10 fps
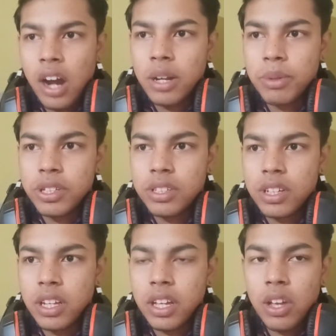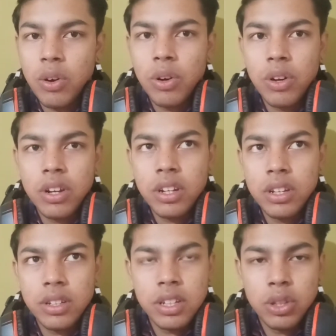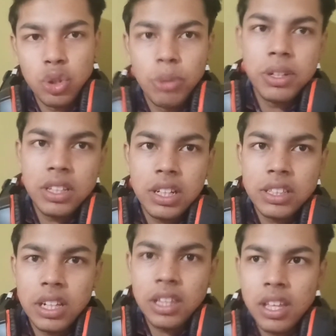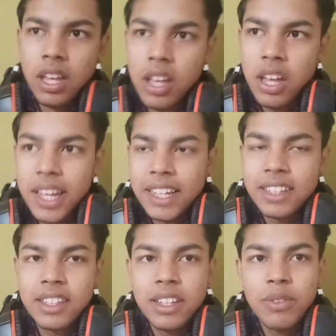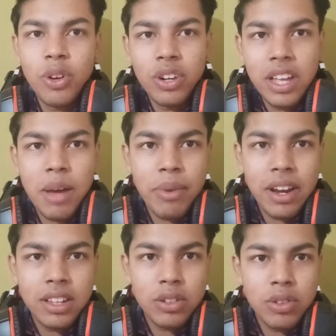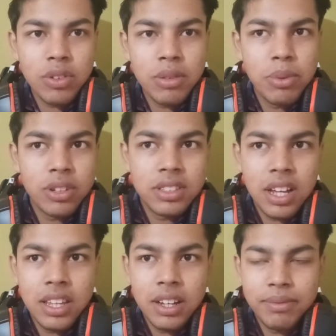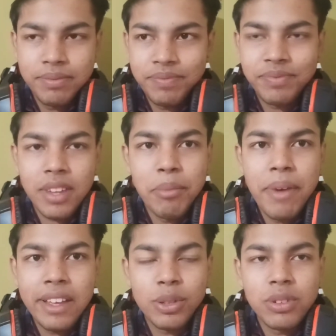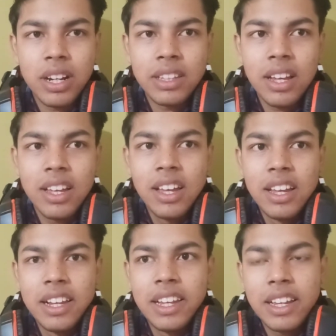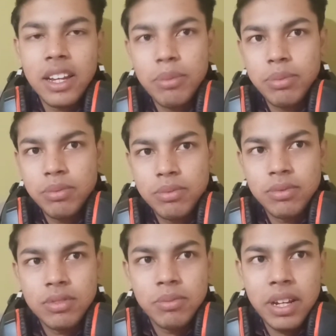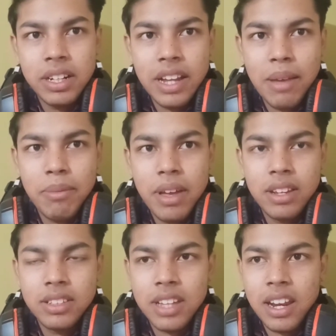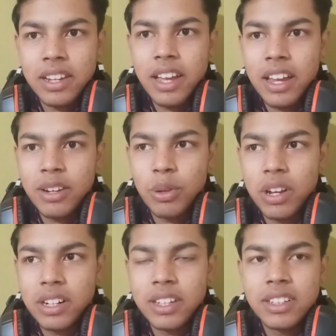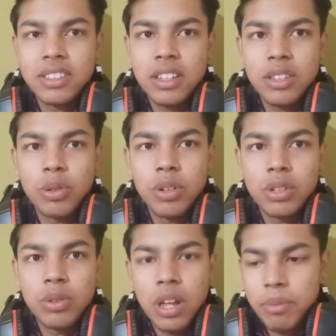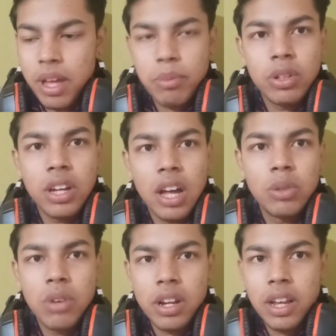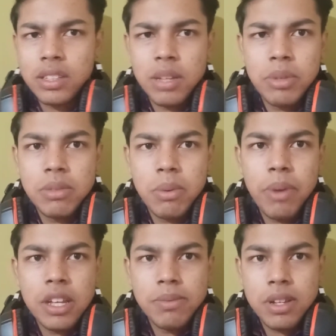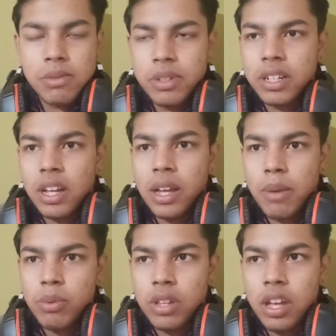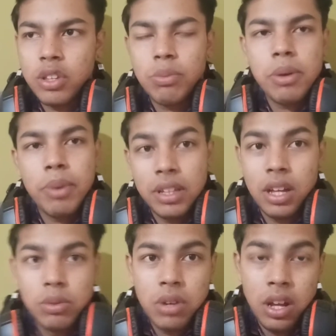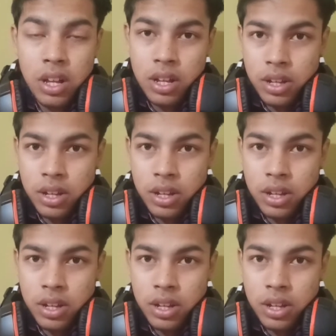आठ बजे से लेके और दो बजे तक चलती हैं इसलिए ब्लॉग नहीं आ पा रहा था क्योंकि बहुत ज़्यादा मैस हो रहा था लेकिन अब मैंने टाइम मैनेज कर लिया है थोड़ा ठीक से थोड़ा थोड़ा मैं आपको दिखा दूंगा क्लास के बीच में पाँच पाँच मिनट का गैप होता है तो मैं बता दूंगा